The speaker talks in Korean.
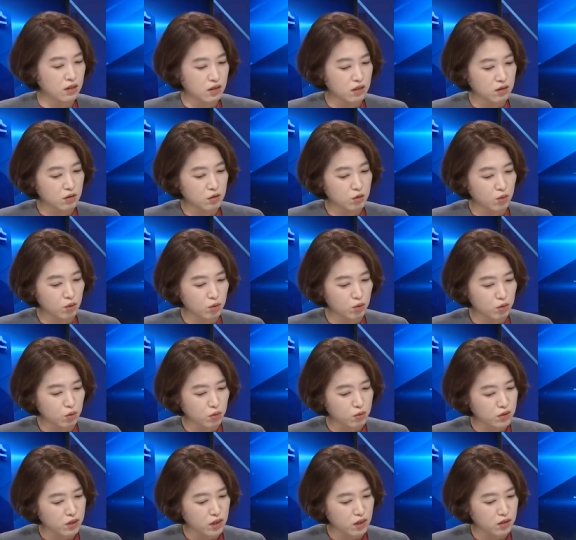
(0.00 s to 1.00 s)
이
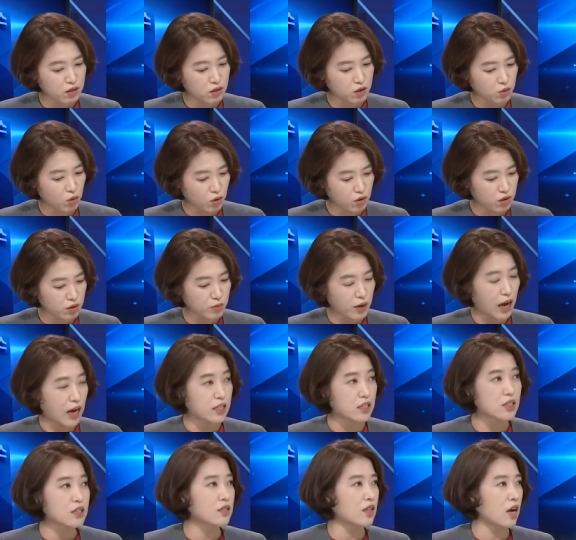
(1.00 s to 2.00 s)
특권노동자 지원금이
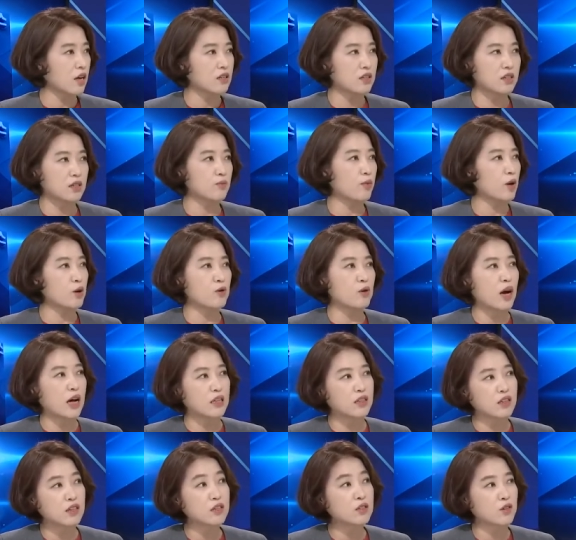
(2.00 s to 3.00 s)
아직 다 지급 완료가
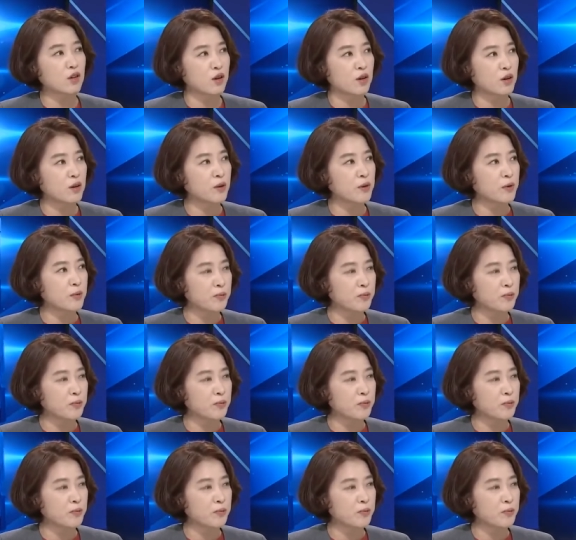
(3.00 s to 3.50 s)
안 됐어요.